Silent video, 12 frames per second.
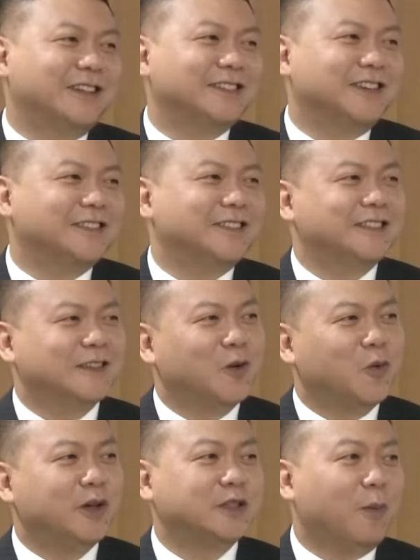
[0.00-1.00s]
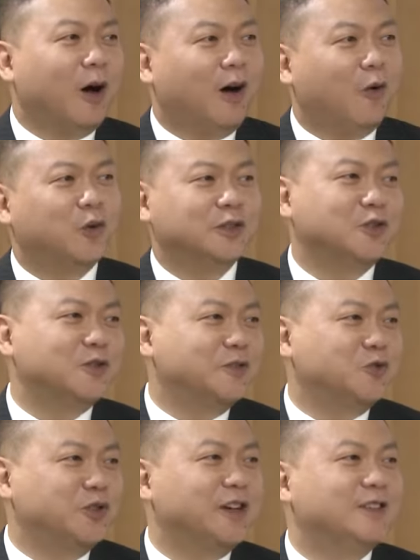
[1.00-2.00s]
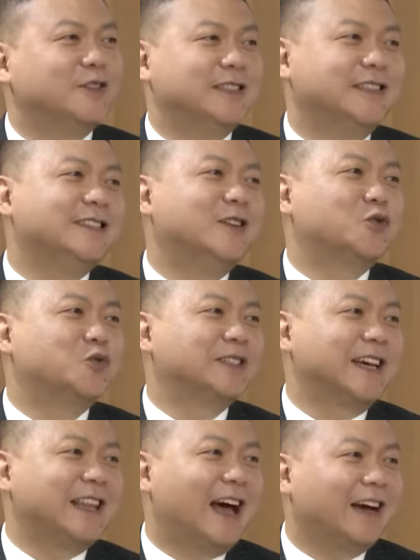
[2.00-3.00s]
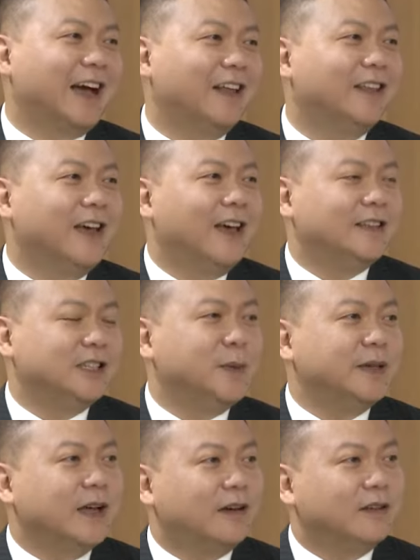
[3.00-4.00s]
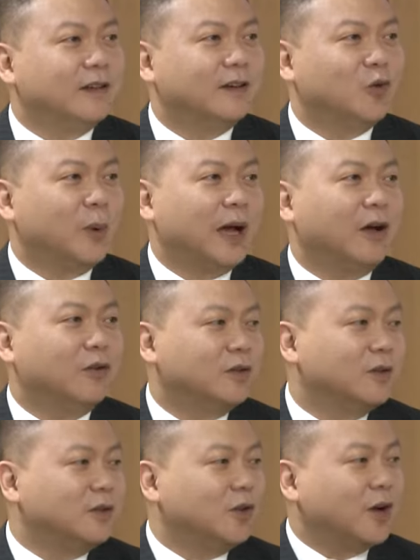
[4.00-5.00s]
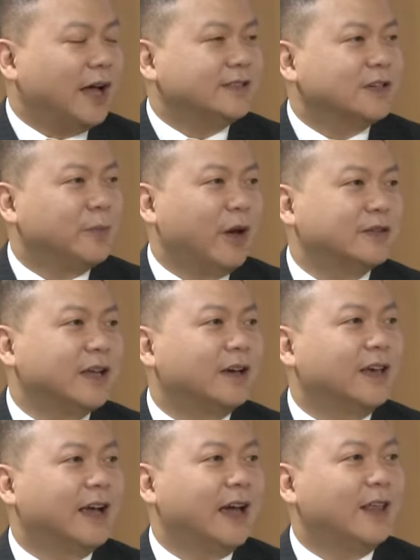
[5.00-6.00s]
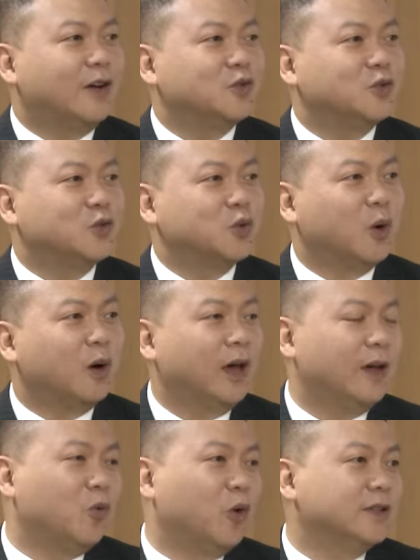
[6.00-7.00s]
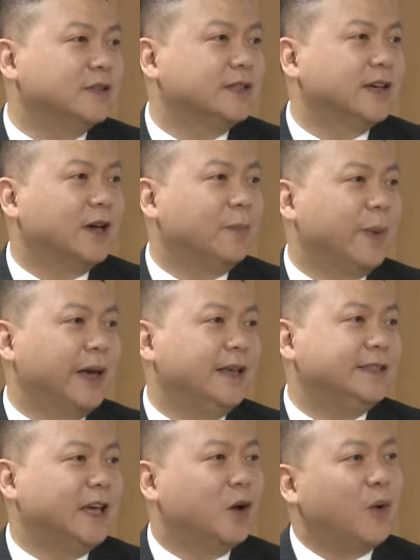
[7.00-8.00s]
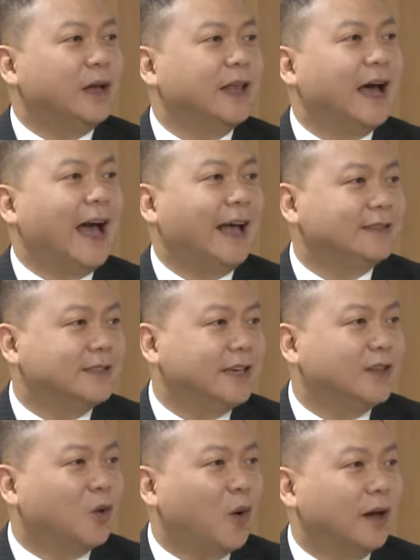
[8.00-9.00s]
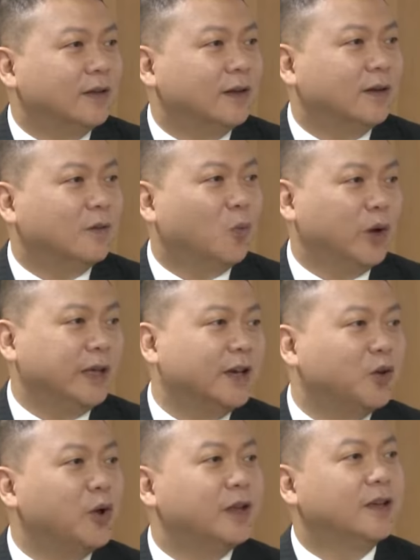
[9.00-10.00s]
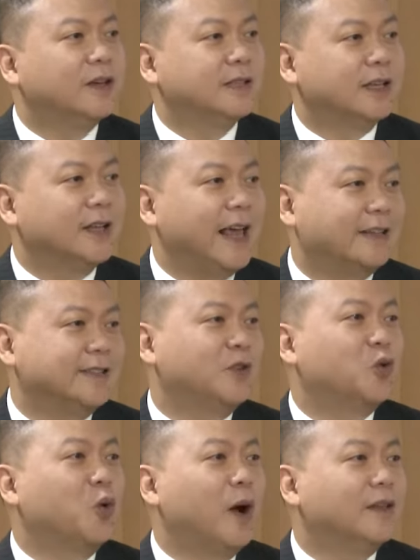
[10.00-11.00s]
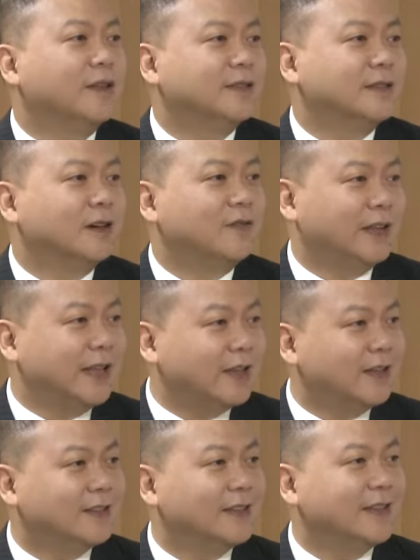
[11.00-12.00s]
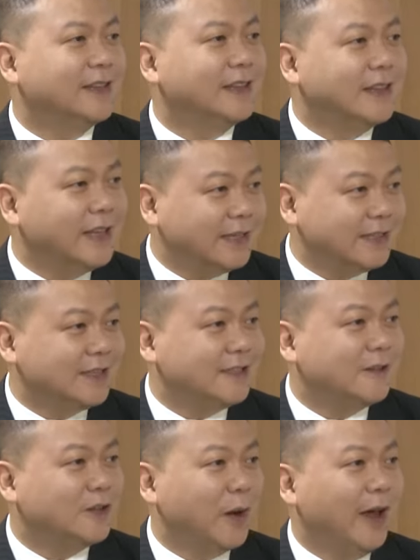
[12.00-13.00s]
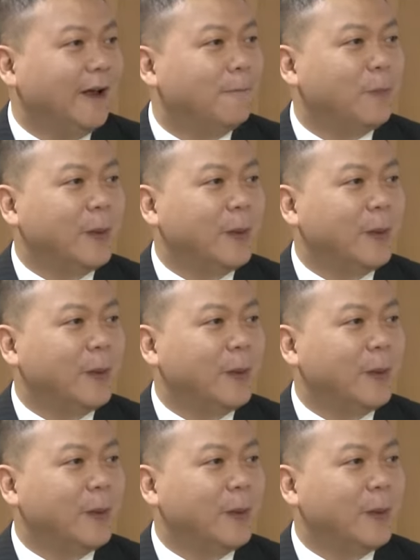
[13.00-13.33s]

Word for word: 想这件事情。为什么啊？我就举一个实际的数字给大家看。基本上呢，我们刚刚有看这个表上可以看到，就是说，哎，我这个每1000万的案件的话呢，我一个月呢省了2000多块的这个房贷的利息，对。